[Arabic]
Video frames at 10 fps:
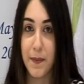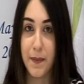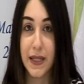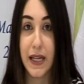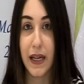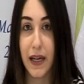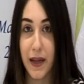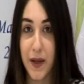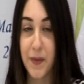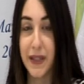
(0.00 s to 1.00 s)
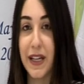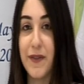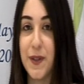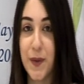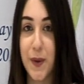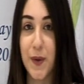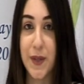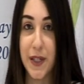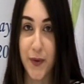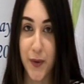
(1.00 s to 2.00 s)
مساء الخير من تلفزيون
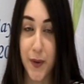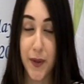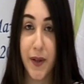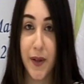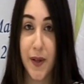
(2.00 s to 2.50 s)
الأو سي فور